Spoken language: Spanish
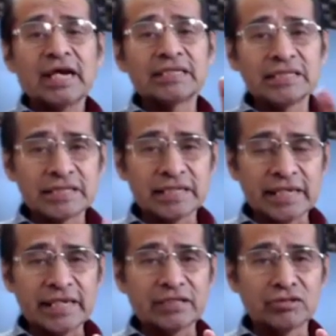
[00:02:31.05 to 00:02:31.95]
Así es de
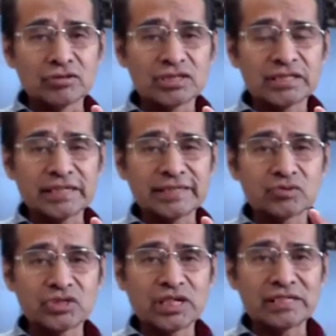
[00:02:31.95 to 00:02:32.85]
que nos están
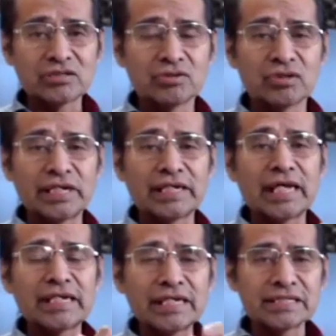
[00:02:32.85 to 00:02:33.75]
escuchando en
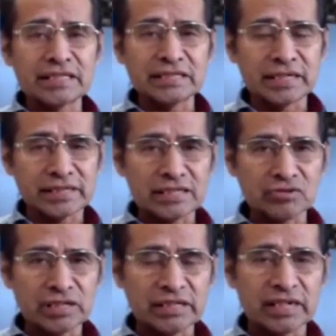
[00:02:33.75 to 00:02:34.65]
la Alianza
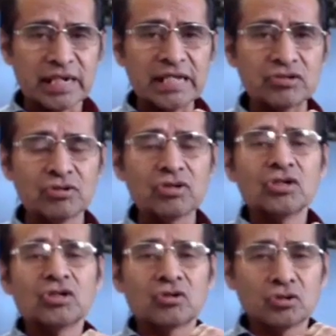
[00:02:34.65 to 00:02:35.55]
Internacional de Radio
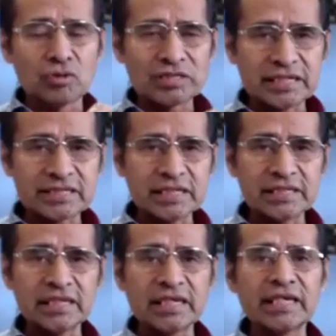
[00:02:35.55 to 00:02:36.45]
con nuestra
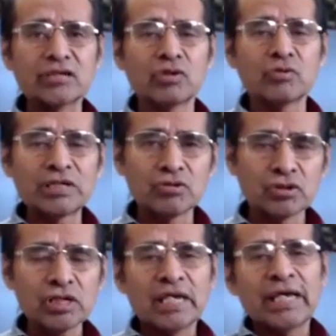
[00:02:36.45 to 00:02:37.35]
sede en Nueva
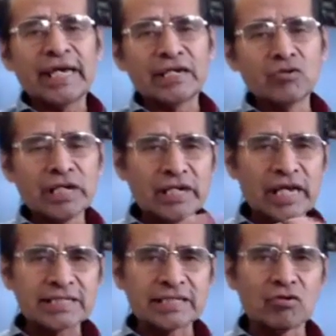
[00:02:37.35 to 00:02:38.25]
York, en un
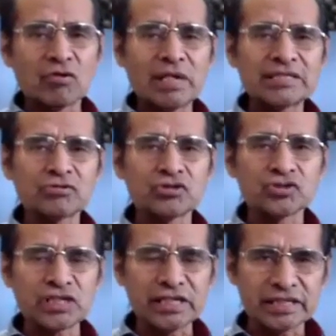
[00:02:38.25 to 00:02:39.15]
enlace con más de
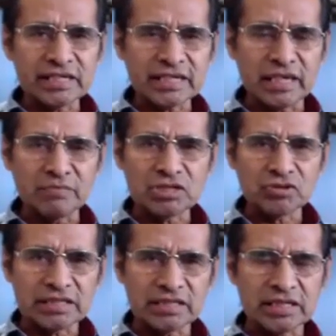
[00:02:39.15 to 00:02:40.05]
800
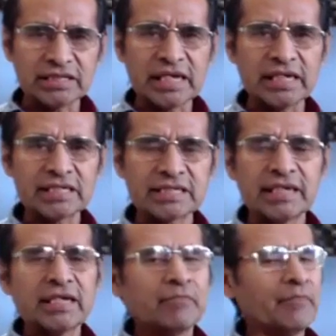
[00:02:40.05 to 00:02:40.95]
emisoras digitales
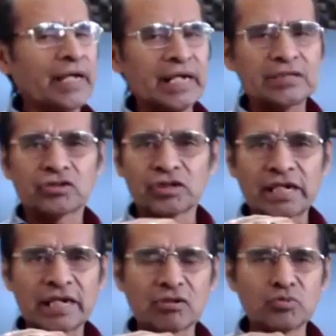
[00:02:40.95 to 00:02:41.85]
para
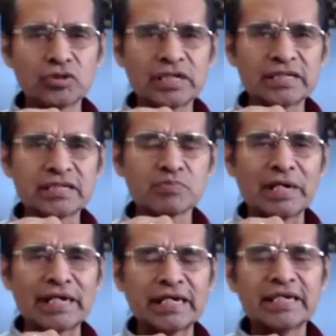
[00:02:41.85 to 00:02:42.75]
toda la comunidad
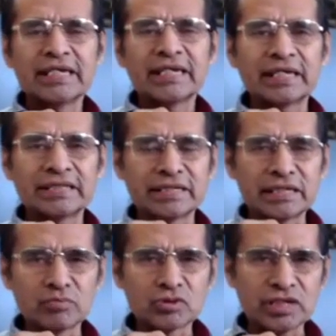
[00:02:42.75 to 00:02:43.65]
hispana que
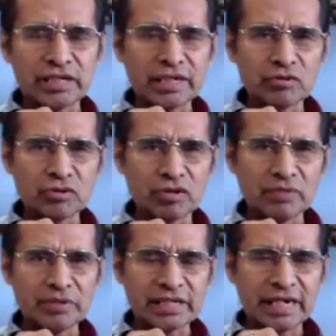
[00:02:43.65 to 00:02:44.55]
tenemos en la Unión
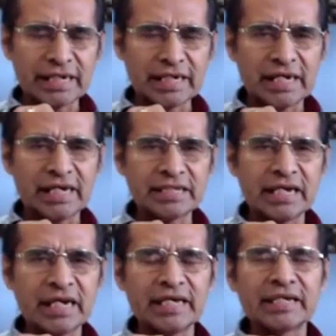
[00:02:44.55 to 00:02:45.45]
Americana
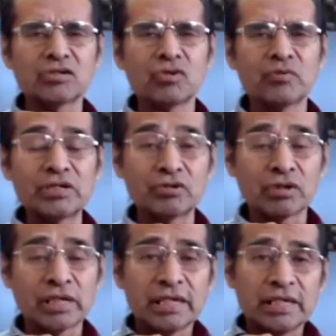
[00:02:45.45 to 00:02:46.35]
allá en Nueva
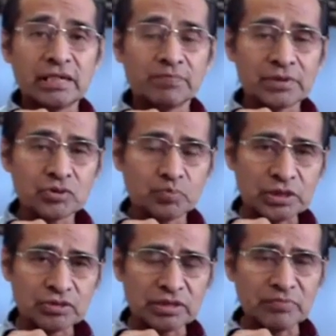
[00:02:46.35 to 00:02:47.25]
York. Y por
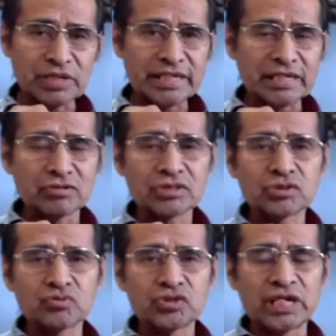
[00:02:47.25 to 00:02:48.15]
supuesto también que nos
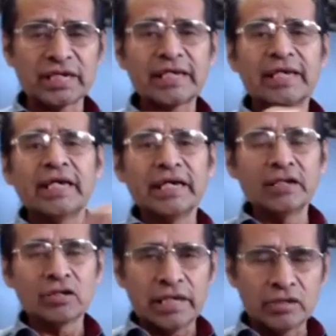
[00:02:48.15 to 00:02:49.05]
escuchan
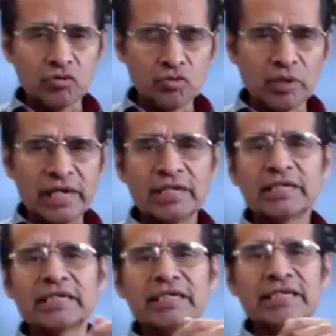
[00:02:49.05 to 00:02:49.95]
en, Cuba
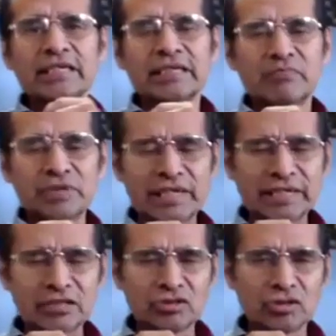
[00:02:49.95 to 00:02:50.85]
y
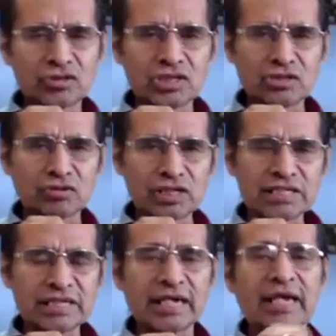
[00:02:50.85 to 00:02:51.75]
también nos
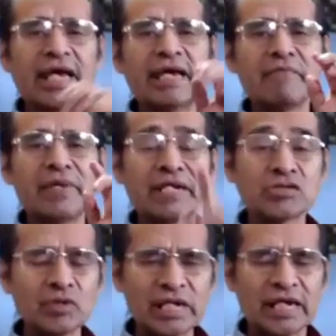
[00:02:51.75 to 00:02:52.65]
sintonizan en
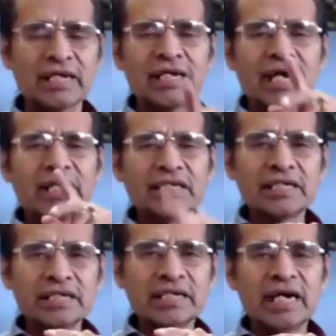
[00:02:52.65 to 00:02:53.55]
Venezuela.
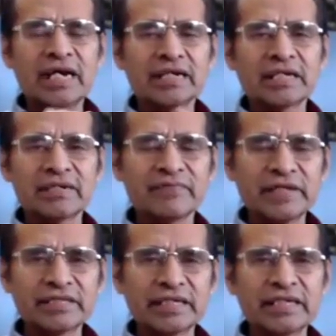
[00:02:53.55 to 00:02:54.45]
Allí a Ángel
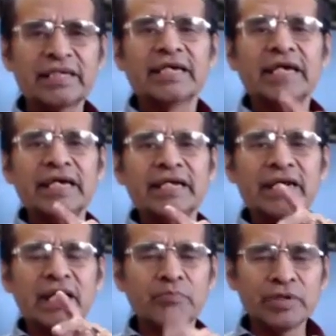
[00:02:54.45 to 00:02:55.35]
Infante
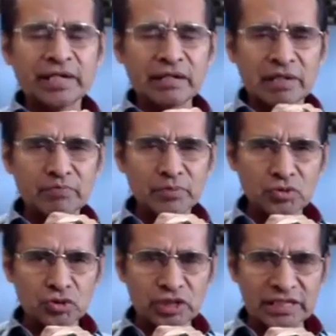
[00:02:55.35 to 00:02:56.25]
en
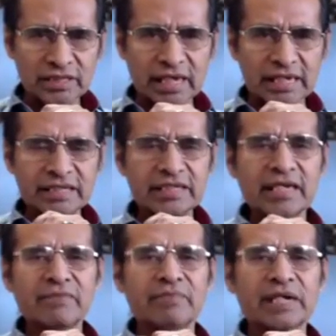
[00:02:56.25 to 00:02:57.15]
lapuracrema.net, allí
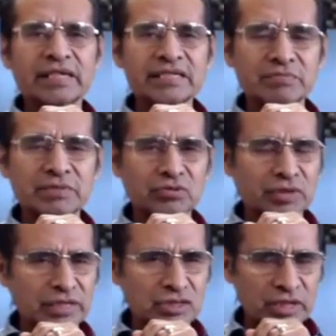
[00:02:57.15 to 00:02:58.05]
en Barquisimeto,
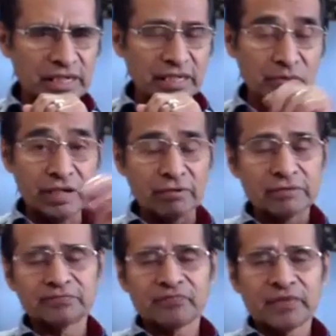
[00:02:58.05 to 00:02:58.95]
Venezuela. Y bueno,
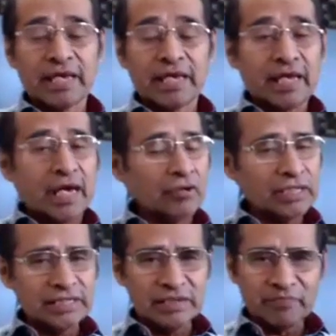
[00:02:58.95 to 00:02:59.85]

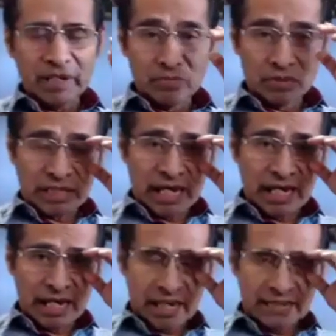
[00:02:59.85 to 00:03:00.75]
ahora sí, vamos
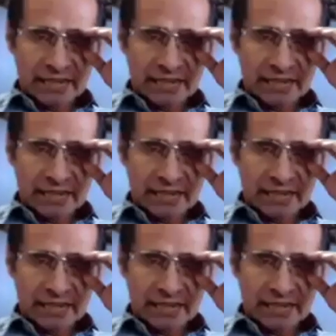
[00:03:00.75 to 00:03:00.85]
a,